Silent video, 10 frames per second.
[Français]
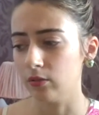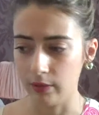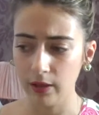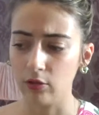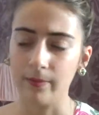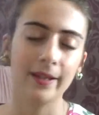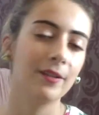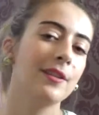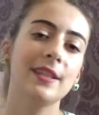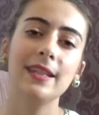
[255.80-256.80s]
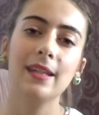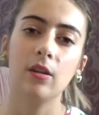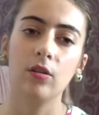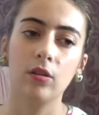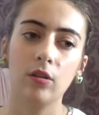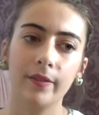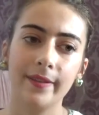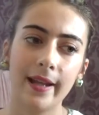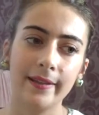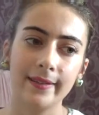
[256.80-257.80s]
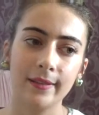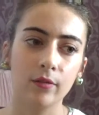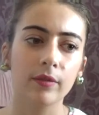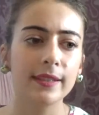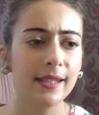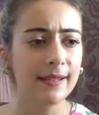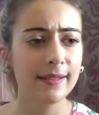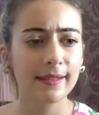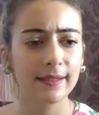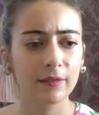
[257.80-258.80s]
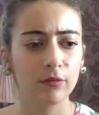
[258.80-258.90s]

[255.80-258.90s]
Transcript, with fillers: Oui, le mercredi, euh, c'est la saison 10